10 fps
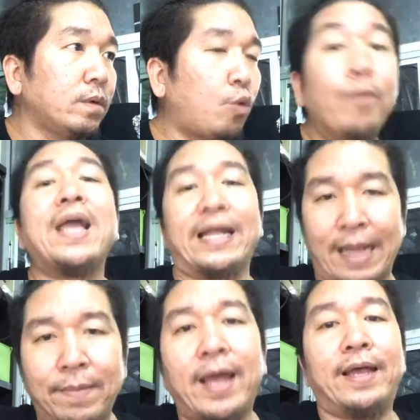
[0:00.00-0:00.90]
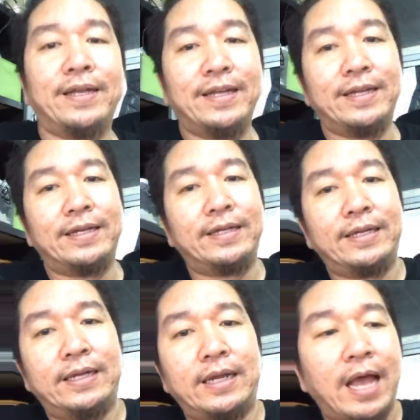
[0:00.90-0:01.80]
กู ไม่อยากทำแล้ว
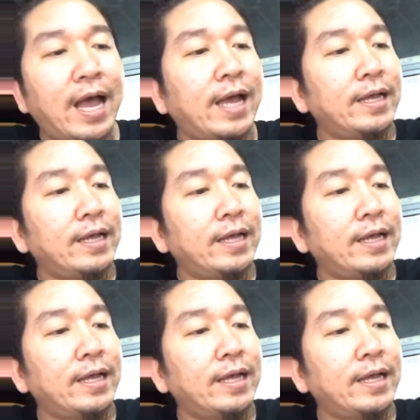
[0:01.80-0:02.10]
นะฮะ